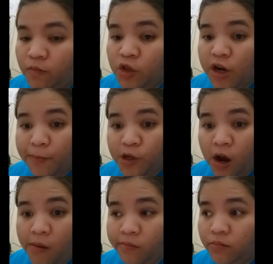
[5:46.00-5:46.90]
Sarap
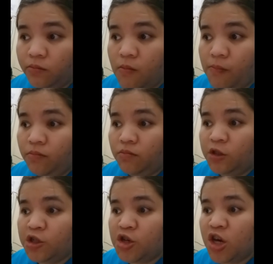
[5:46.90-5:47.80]
siya.
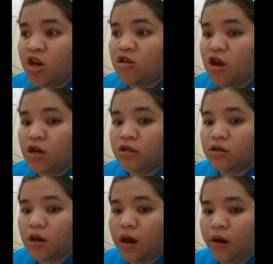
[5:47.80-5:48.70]
It really tastes
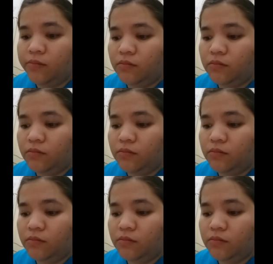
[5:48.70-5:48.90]
like